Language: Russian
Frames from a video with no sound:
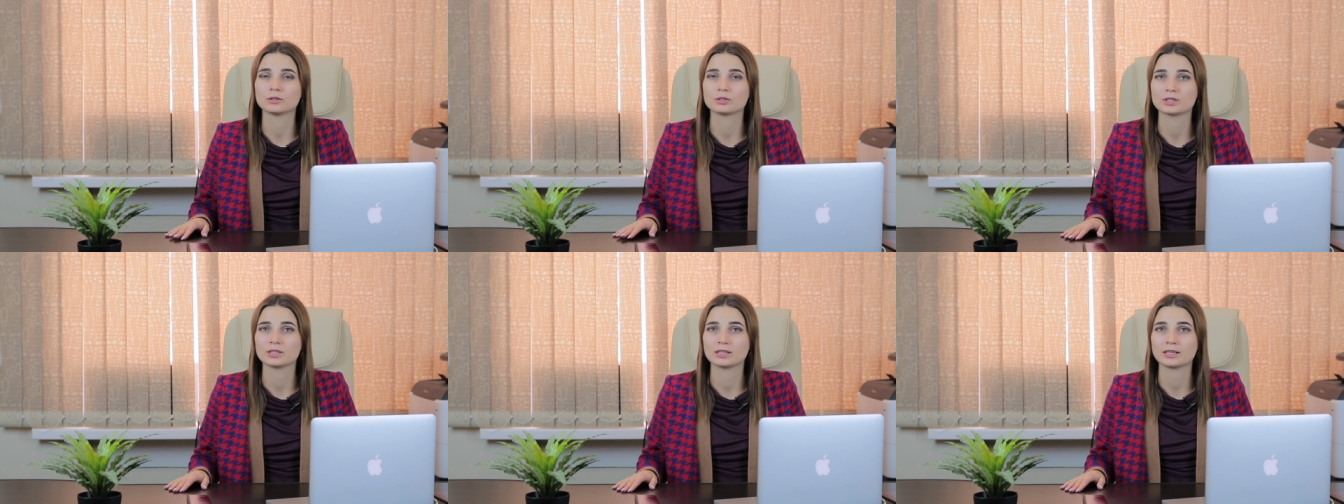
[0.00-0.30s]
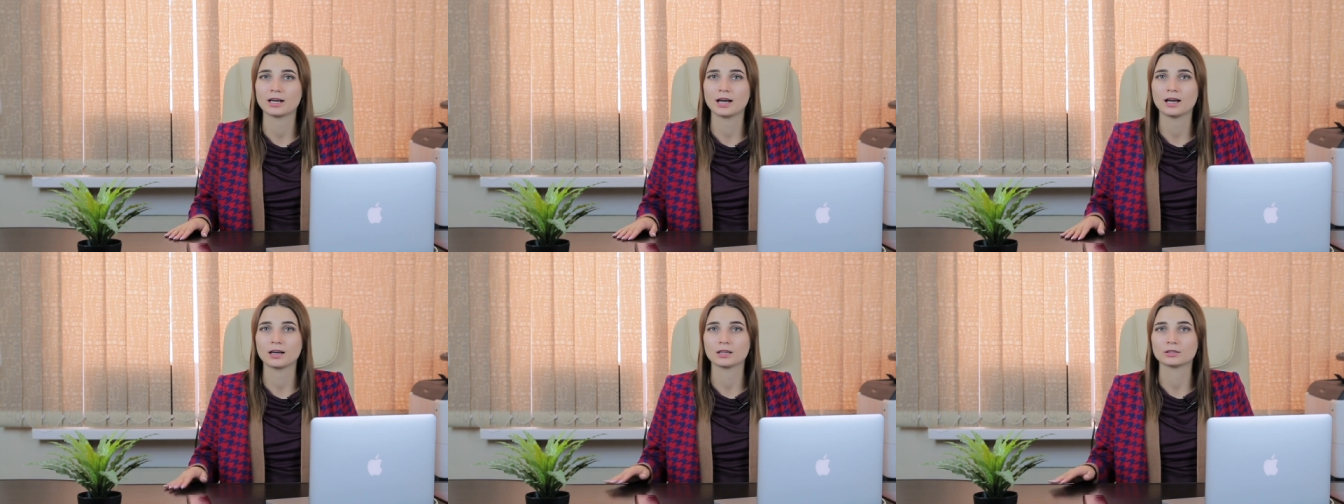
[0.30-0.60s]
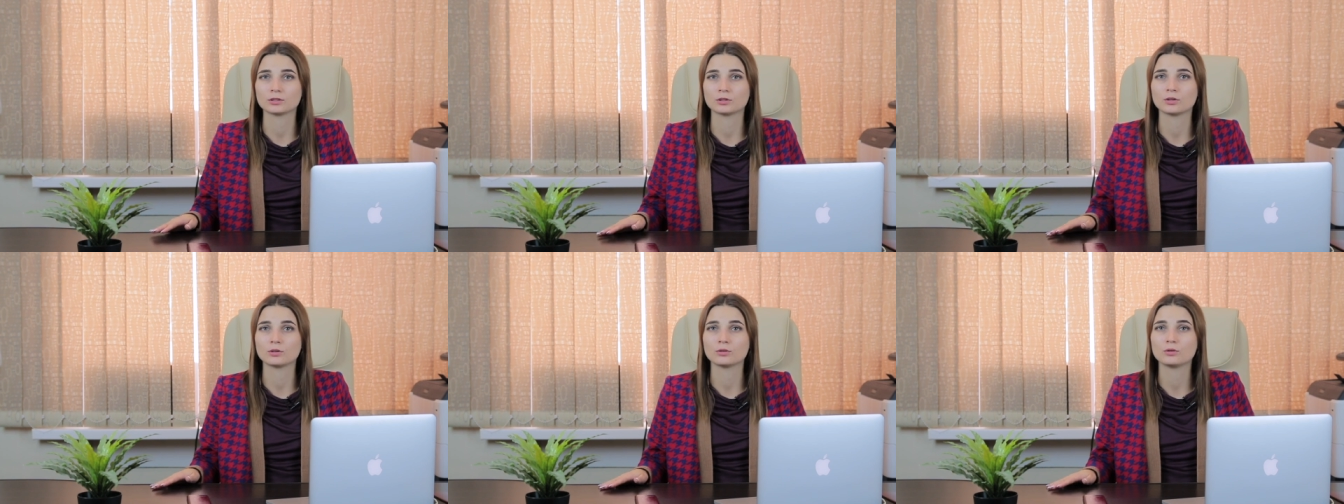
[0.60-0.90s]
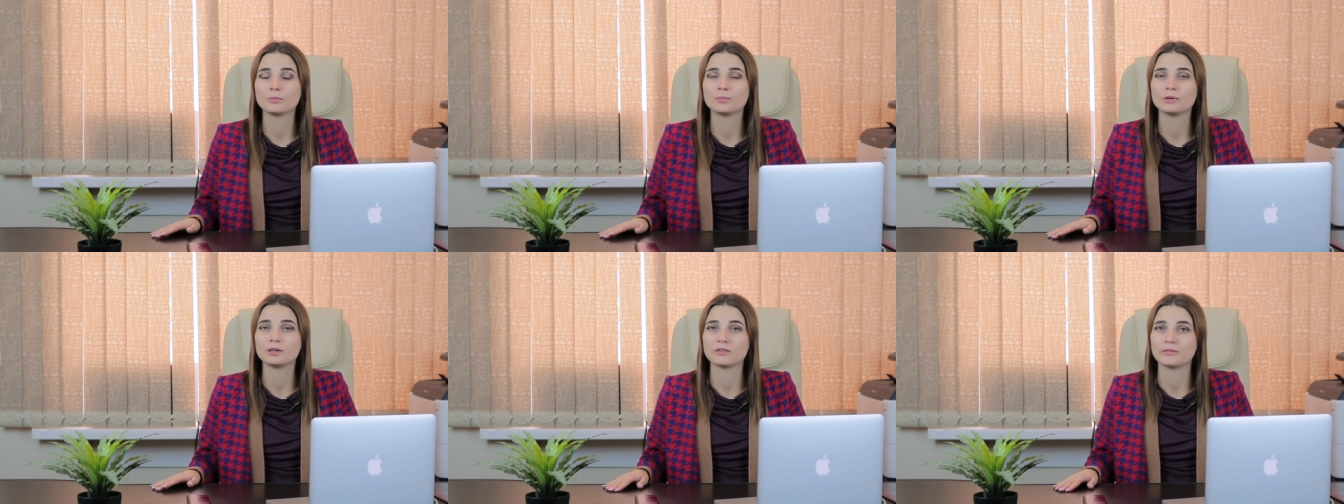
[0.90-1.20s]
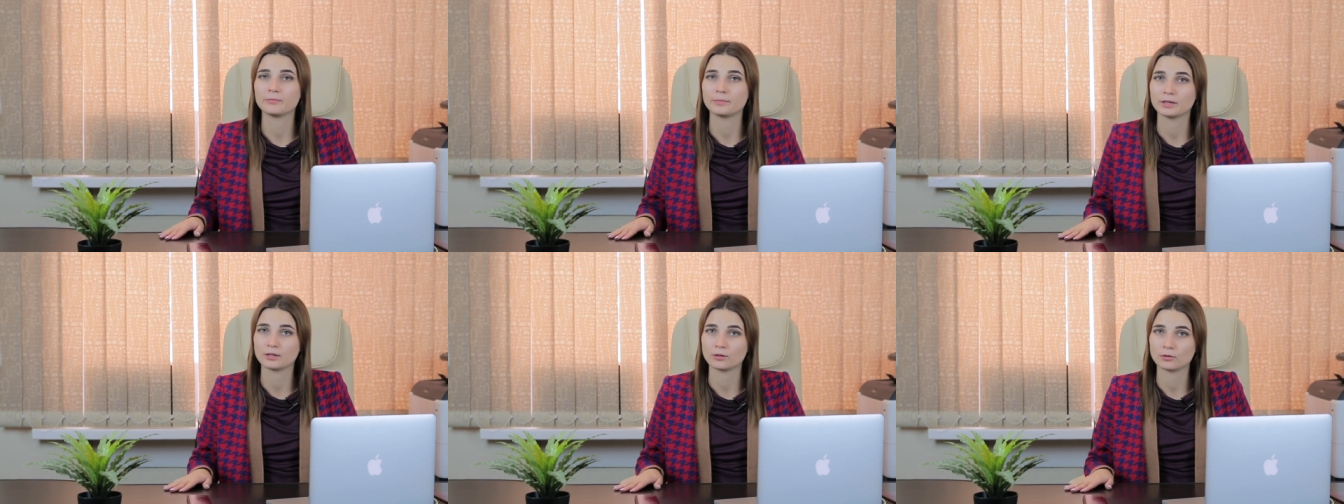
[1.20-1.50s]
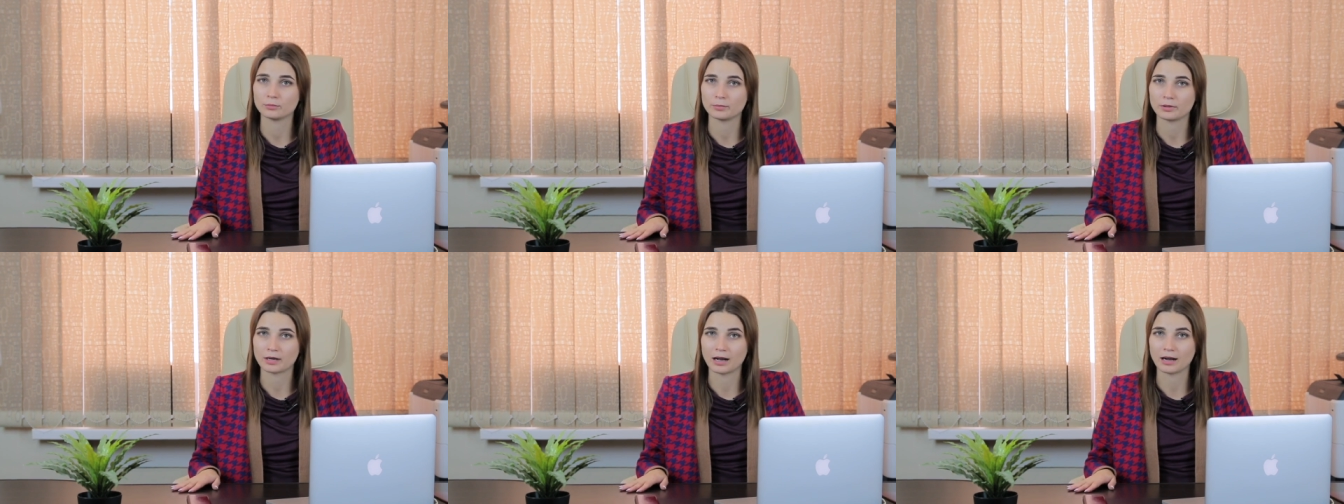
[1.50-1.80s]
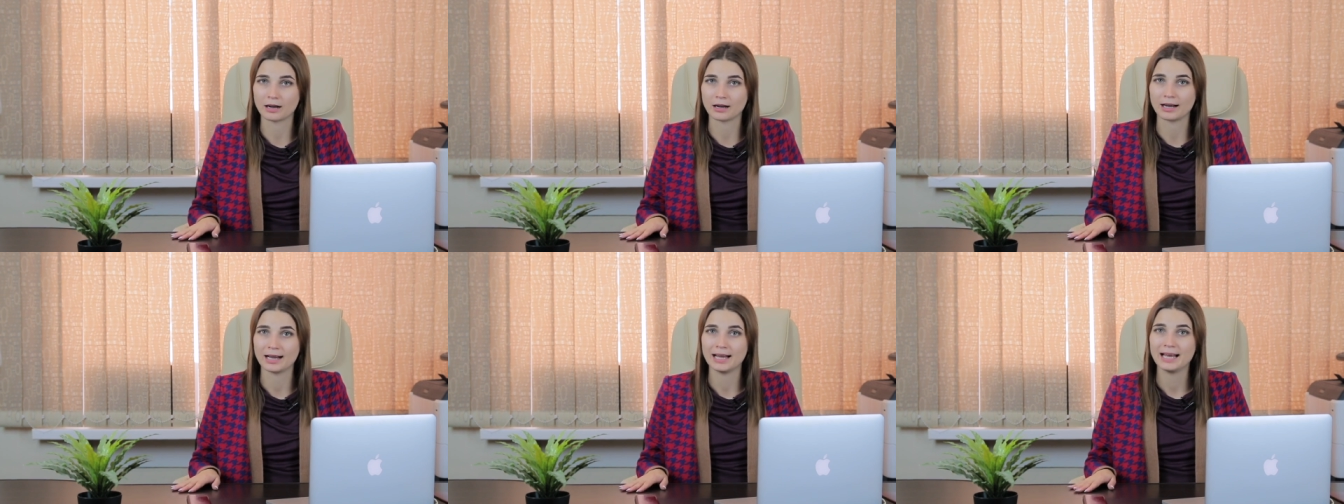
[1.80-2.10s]
должника, а которое куплено в период
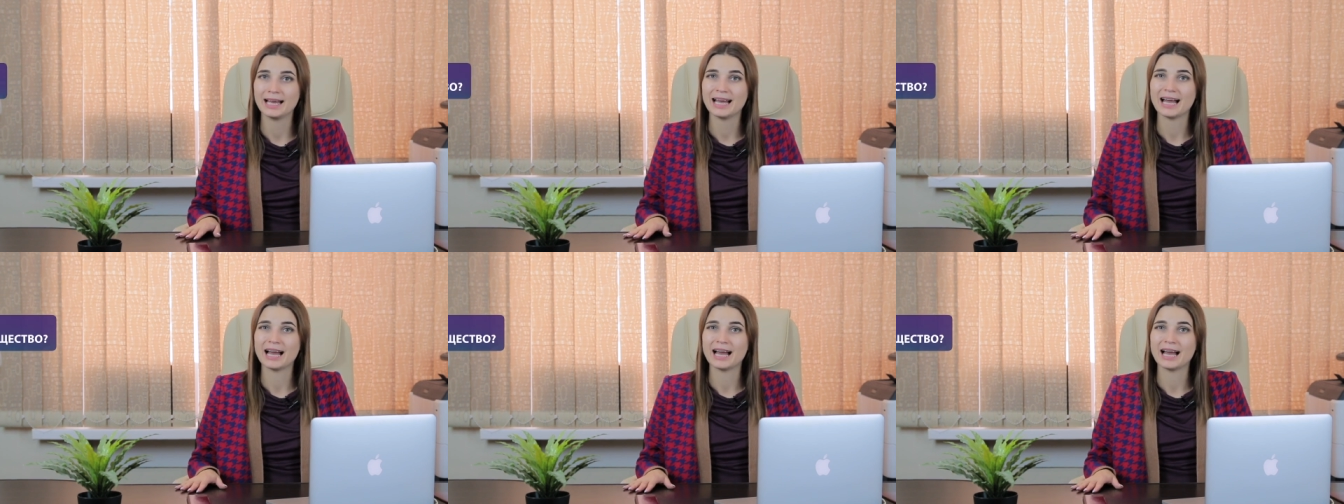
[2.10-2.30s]
брака?